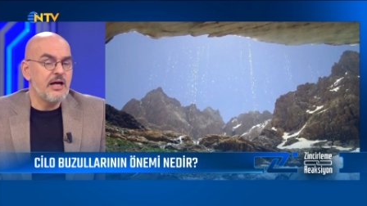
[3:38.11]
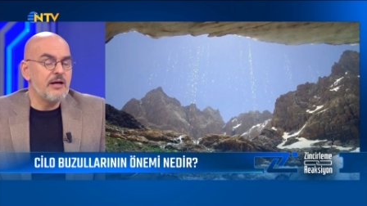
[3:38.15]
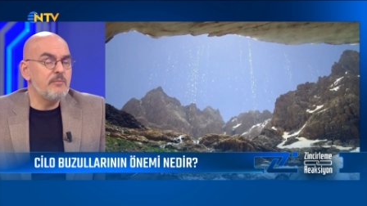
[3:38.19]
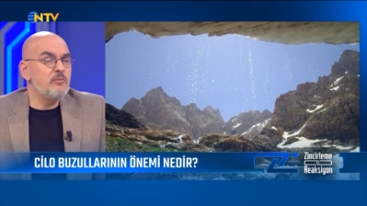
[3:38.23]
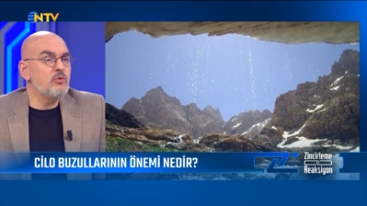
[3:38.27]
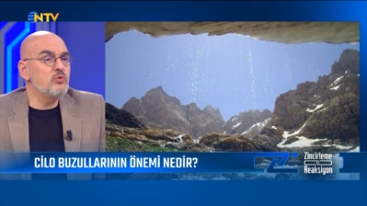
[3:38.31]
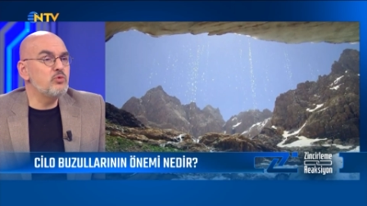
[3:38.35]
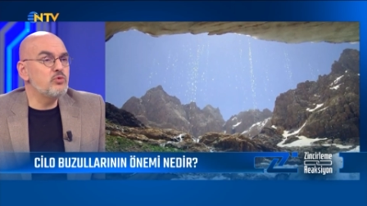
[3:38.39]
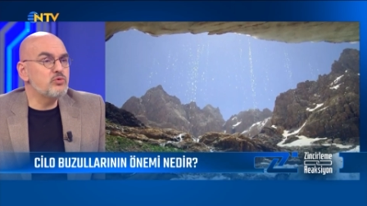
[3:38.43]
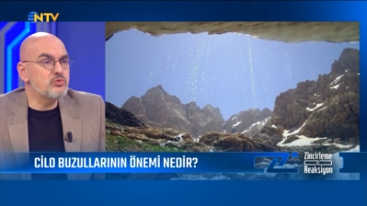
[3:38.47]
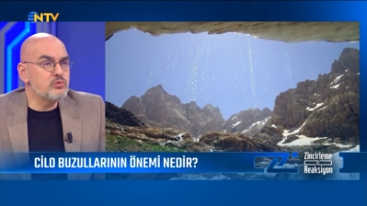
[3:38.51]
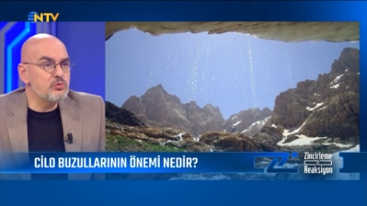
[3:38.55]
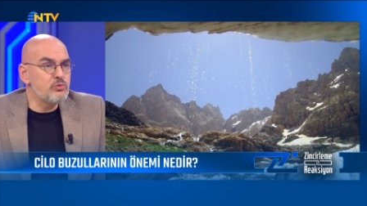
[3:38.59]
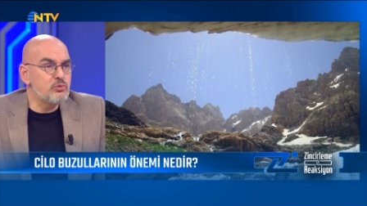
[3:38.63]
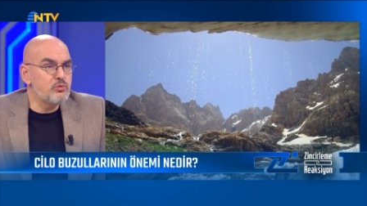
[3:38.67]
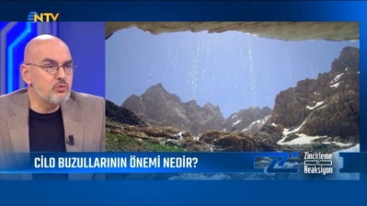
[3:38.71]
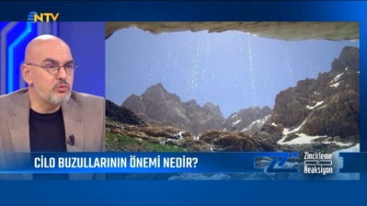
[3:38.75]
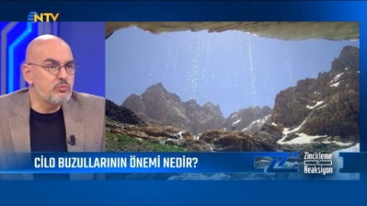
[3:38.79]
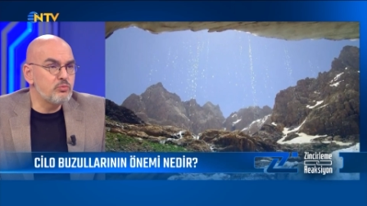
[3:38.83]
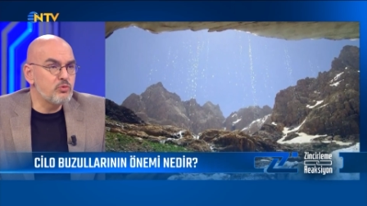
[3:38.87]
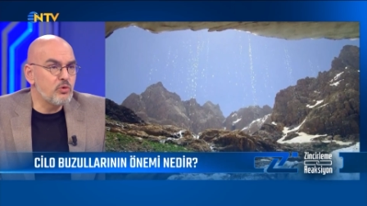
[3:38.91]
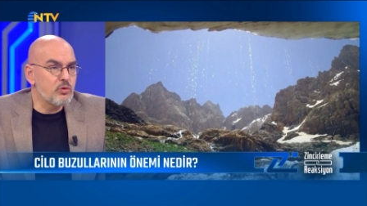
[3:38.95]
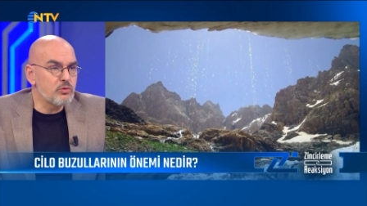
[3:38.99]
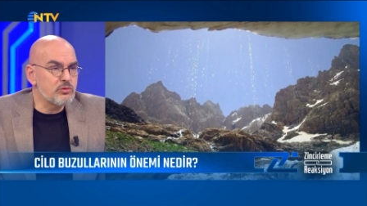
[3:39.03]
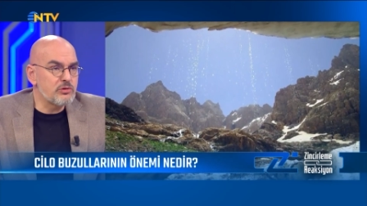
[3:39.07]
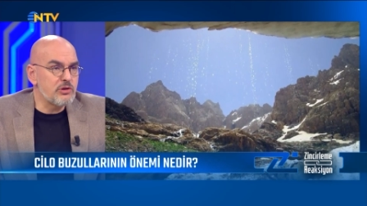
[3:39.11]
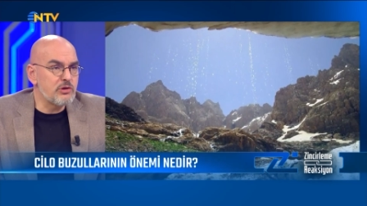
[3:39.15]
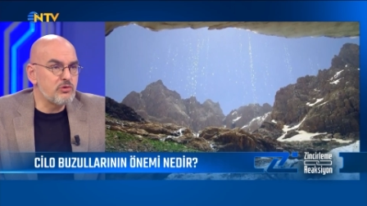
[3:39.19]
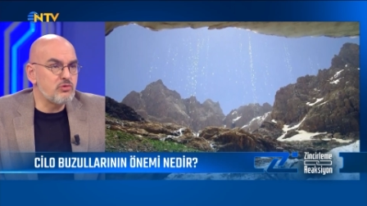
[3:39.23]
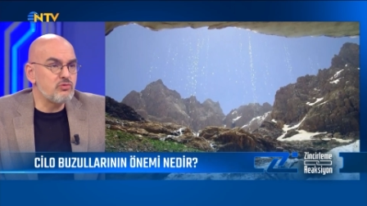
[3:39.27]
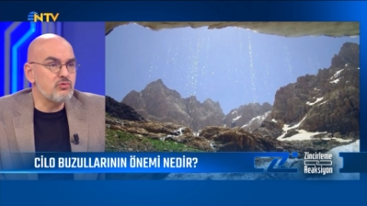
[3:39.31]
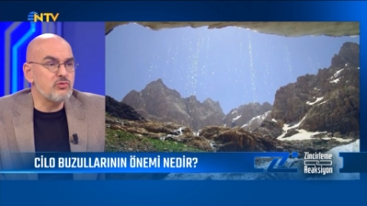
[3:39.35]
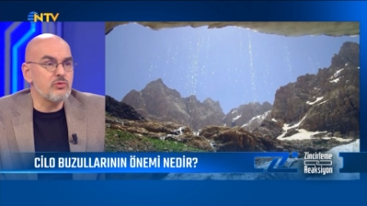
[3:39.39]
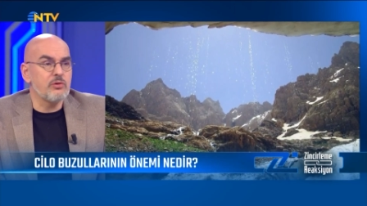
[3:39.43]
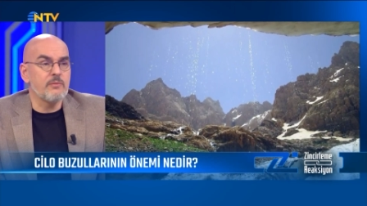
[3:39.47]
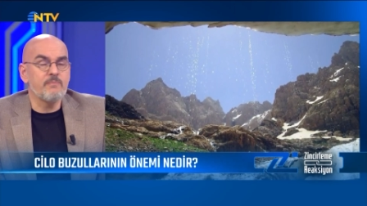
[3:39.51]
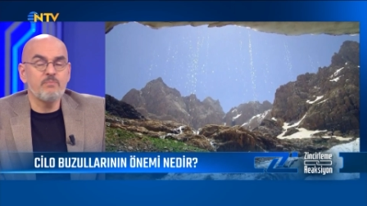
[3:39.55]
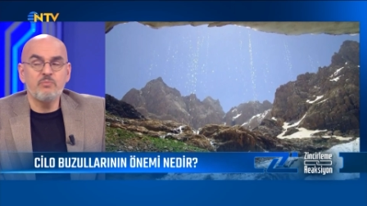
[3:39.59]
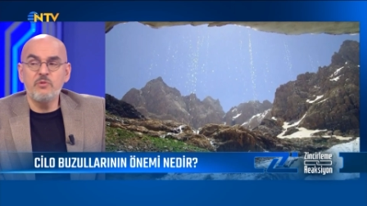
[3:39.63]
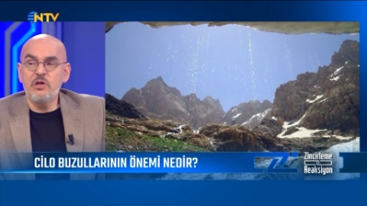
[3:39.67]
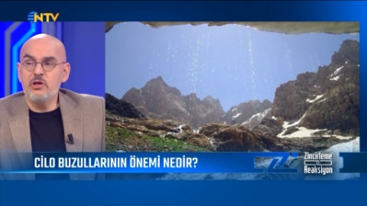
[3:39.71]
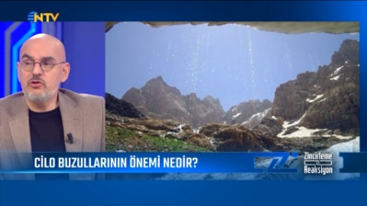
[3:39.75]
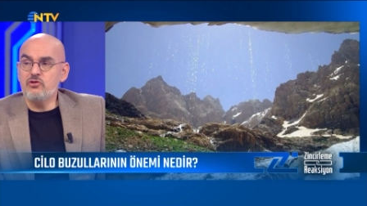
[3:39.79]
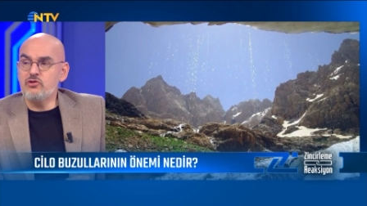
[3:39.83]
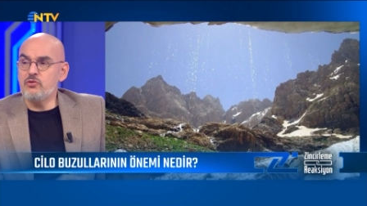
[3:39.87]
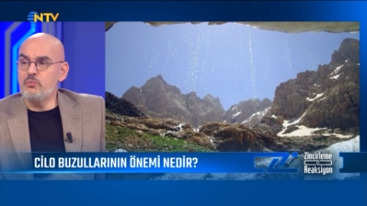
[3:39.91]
Ama üzüldüğüm nokta şu. Hı.